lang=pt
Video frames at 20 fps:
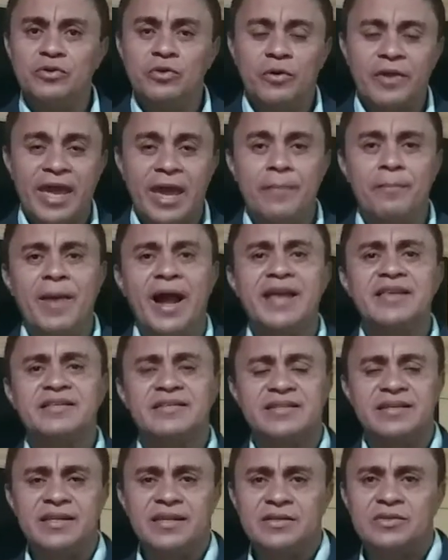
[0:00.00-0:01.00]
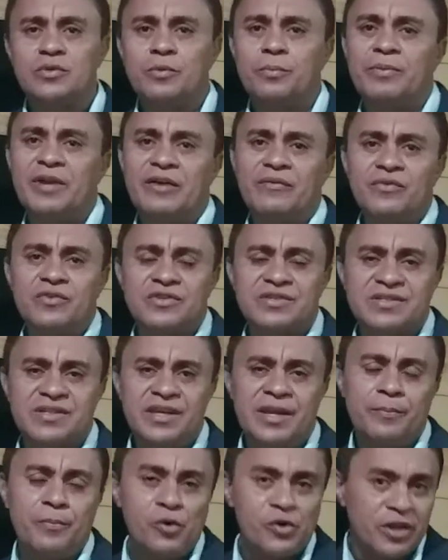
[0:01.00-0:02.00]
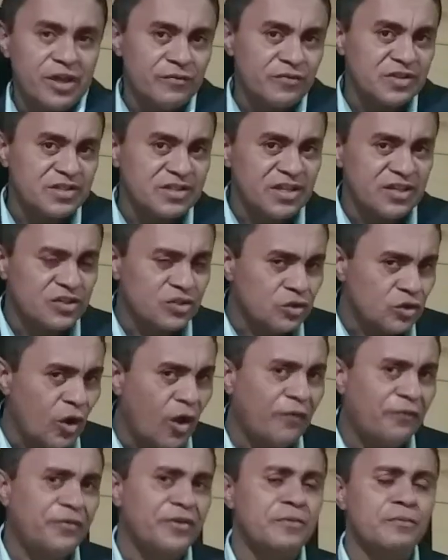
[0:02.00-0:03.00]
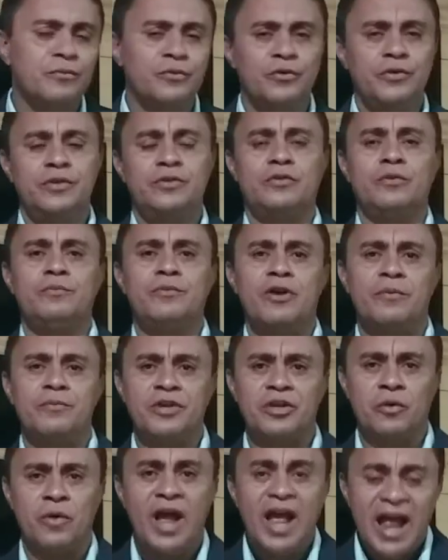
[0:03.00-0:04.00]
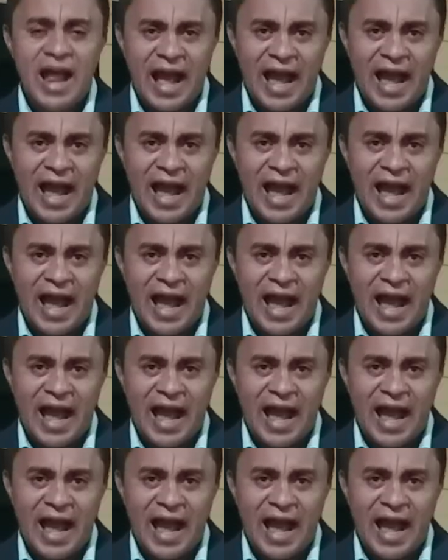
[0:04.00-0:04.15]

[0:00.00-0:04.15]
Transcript: não quer mais isso para você, porque você sofre muito, meu amigo.